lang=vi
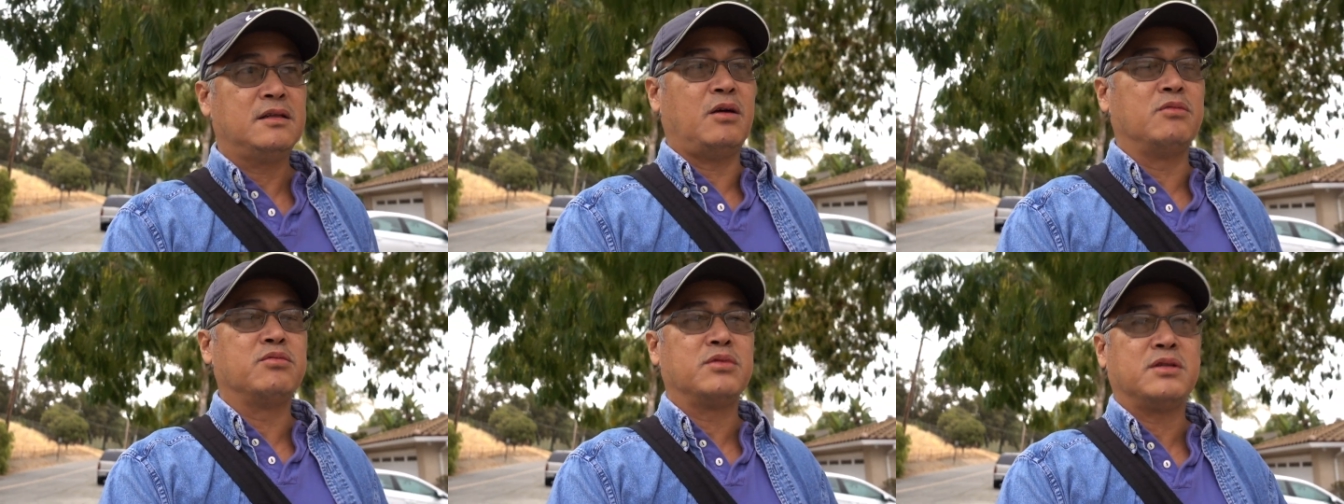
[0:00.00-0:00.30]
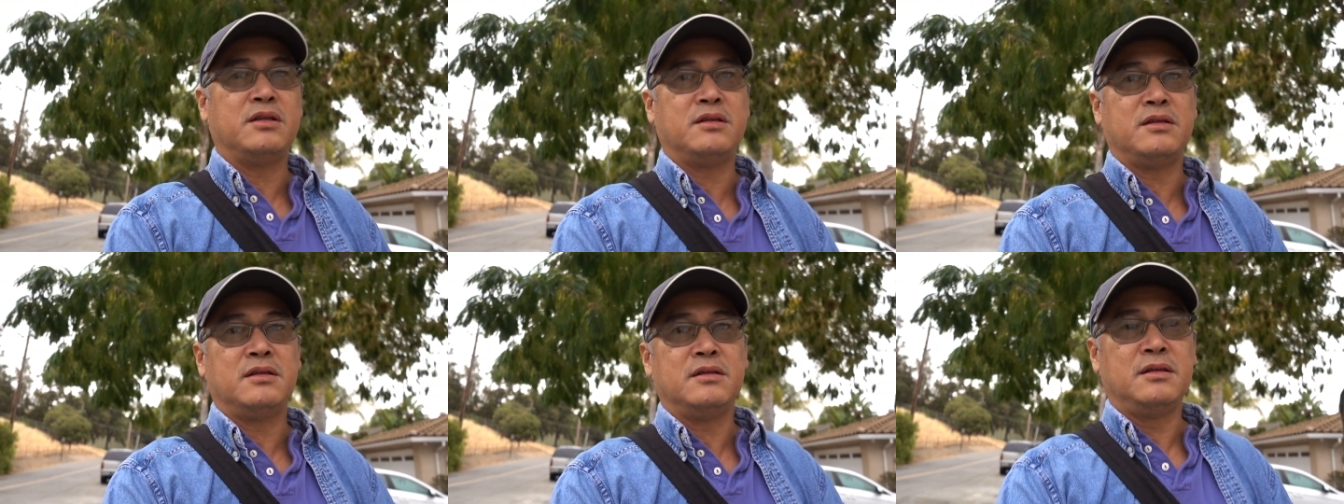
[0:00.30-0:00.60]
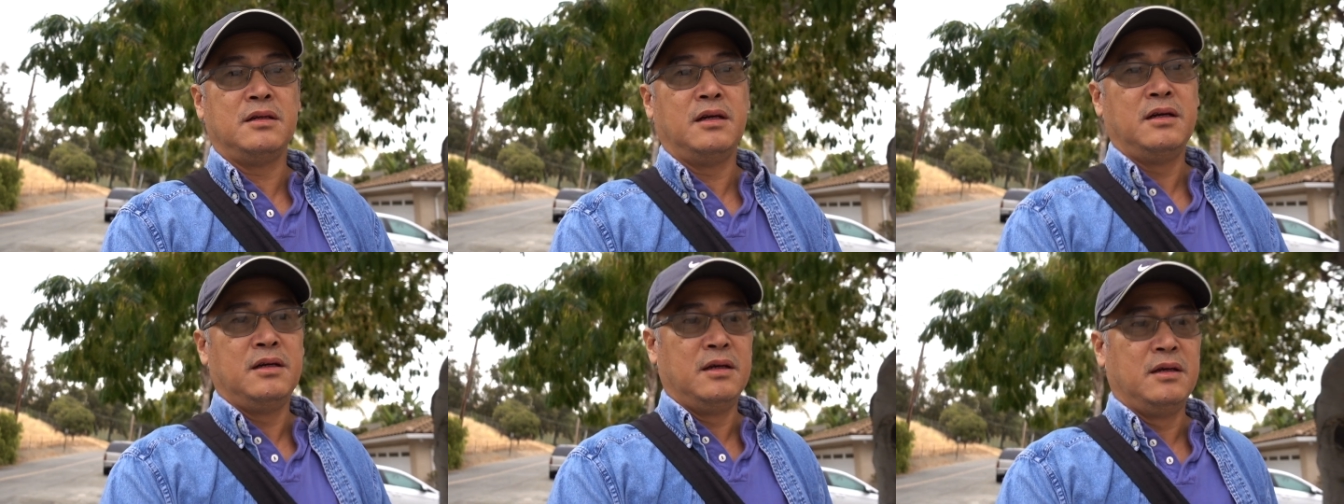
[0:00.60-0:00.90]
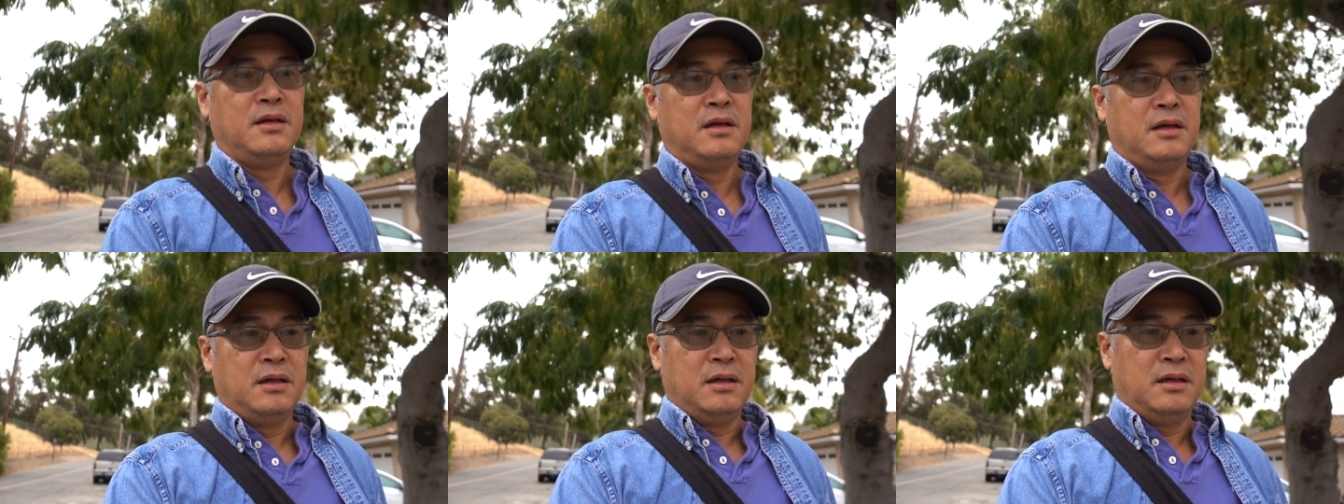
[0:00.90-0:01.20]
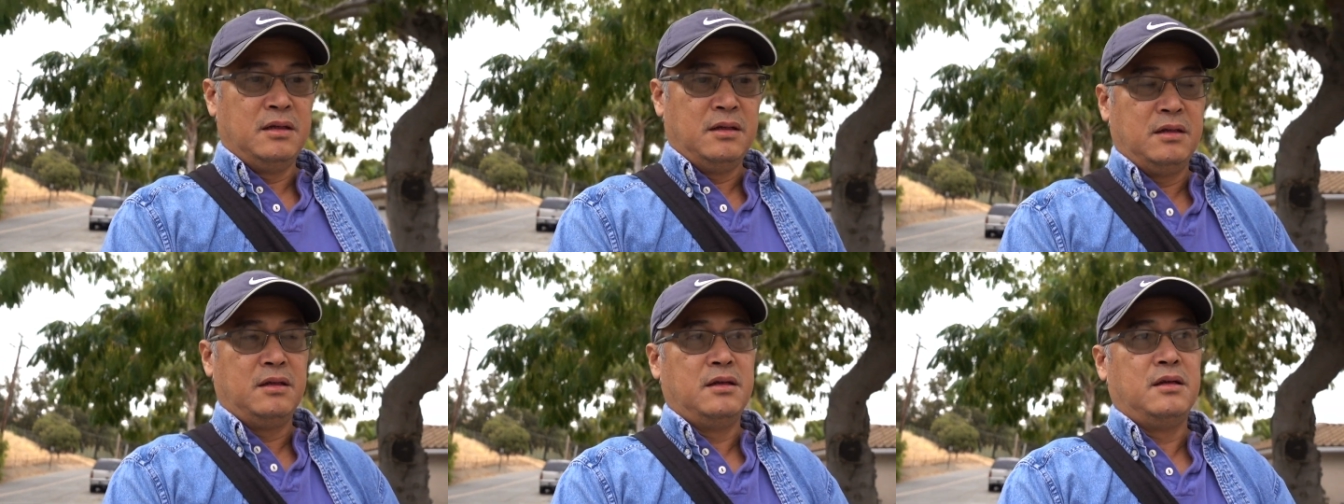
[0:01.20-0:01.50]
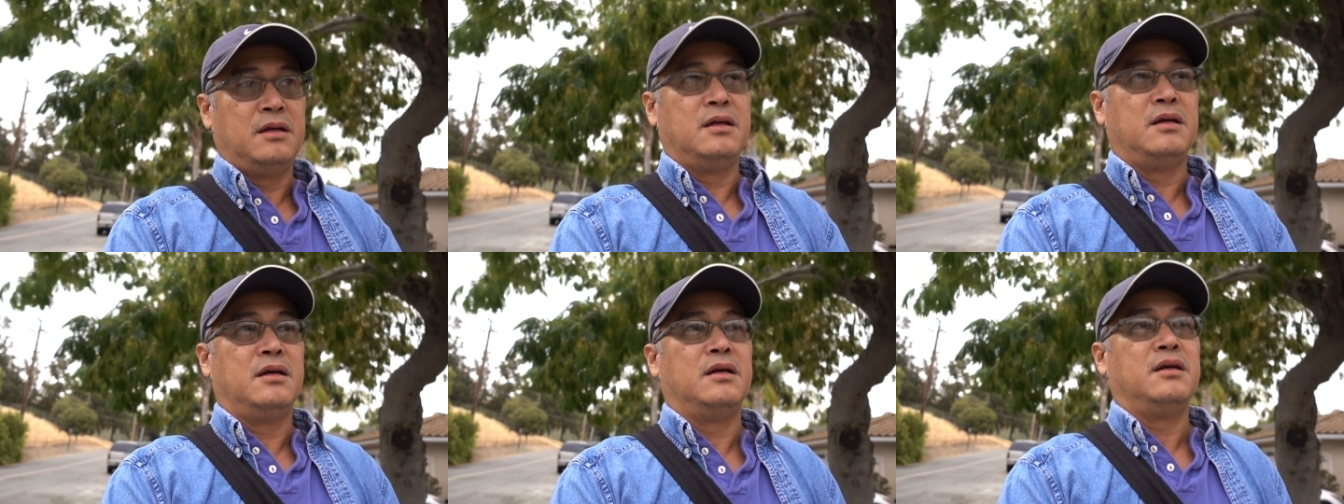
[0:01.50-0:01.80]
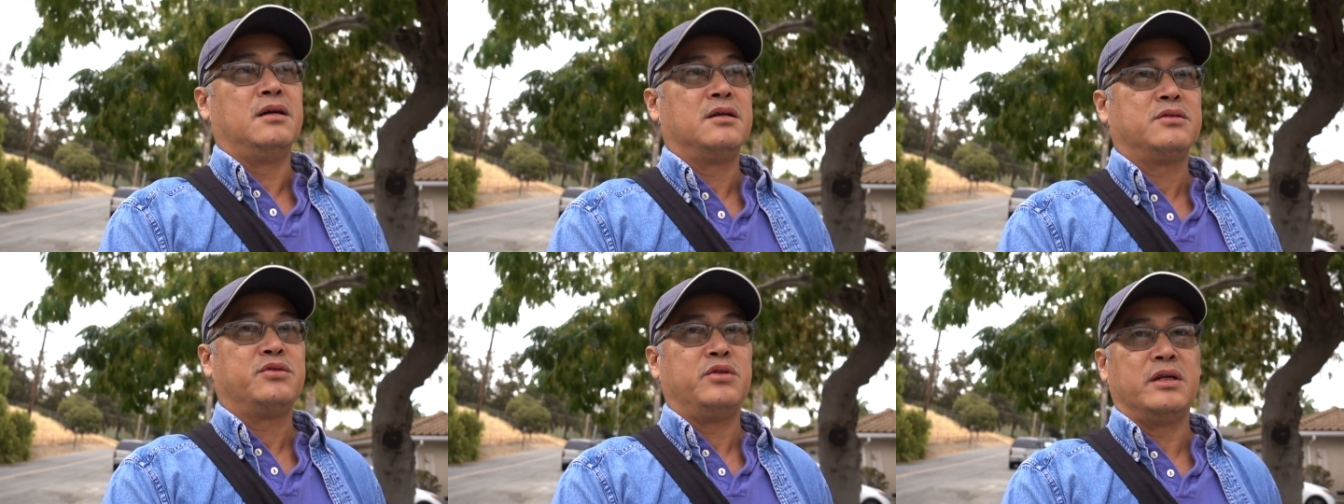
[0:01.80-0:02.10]
thông tin
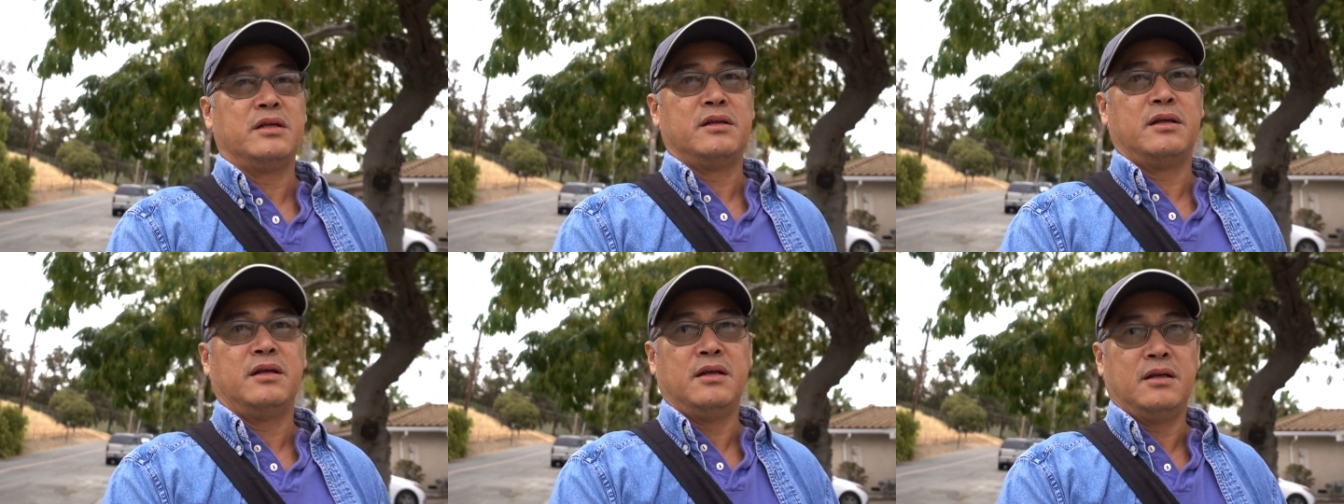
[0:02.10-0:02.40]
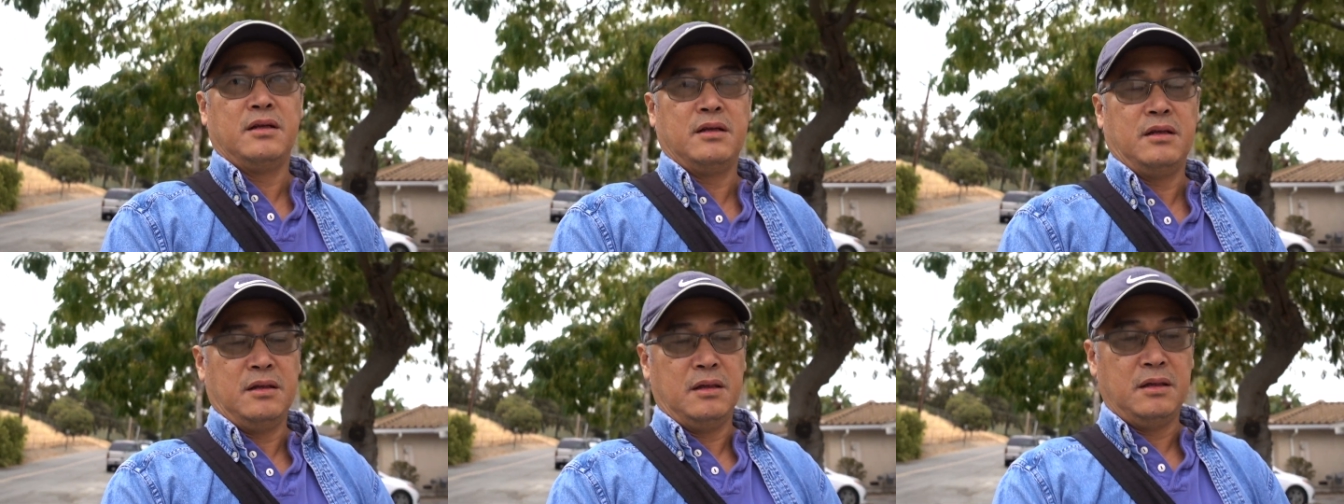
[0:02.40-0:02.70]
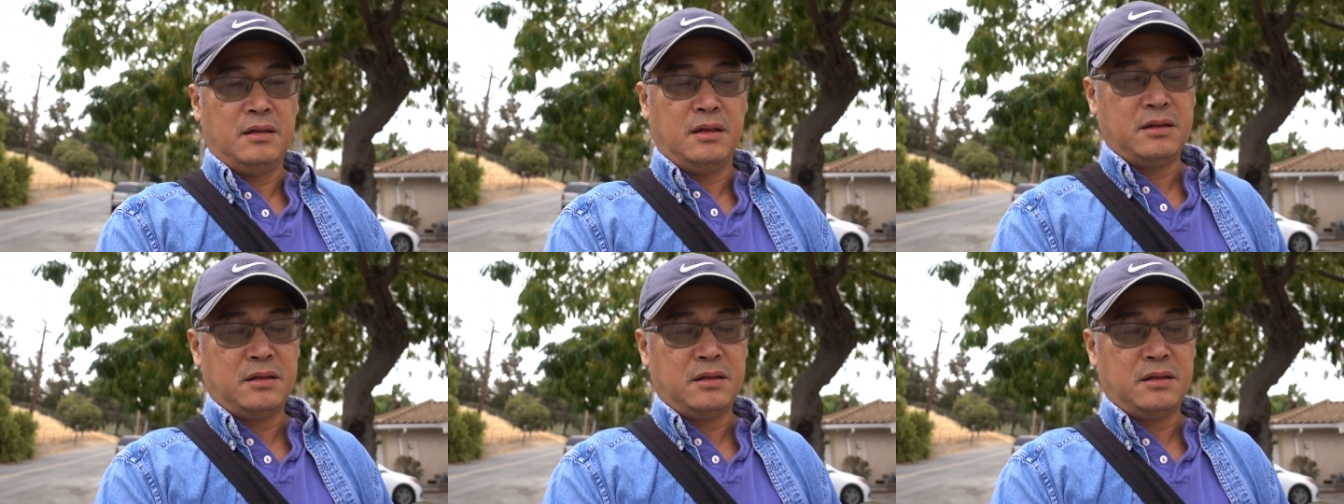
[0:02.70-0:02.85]
uh, truyền uh,